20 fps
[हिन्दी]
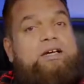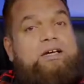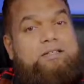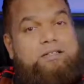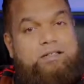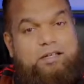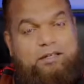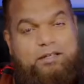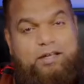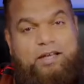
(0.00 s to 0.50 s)
कर
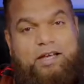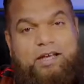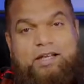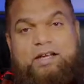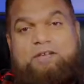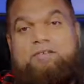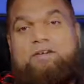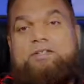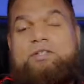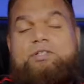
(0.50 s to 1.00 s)
सकते हैं
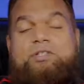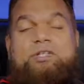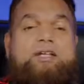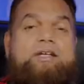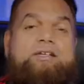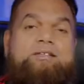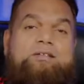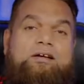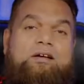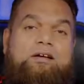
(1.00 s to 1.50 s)
ये ट्रांजेक्शन
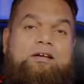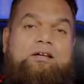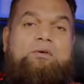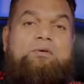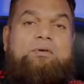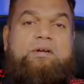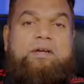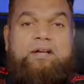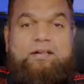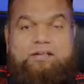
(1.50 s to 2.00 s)
किस तरह की
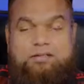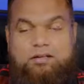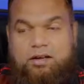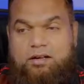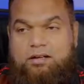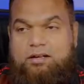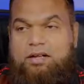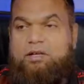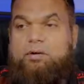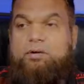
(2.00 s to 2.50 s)
होगी किस तरह
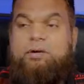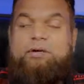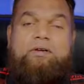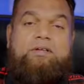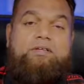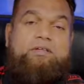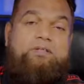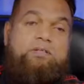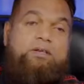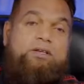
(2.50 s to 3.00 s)
की नहीं होगी
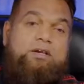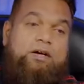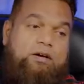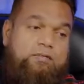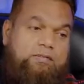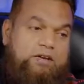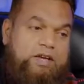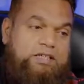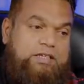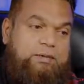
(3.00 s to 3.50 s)
ट्रांजेक्शन
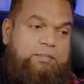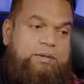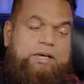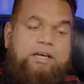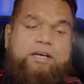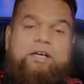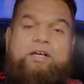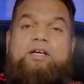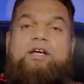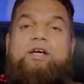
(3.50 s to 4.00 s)
कर्व कैसी बनेगी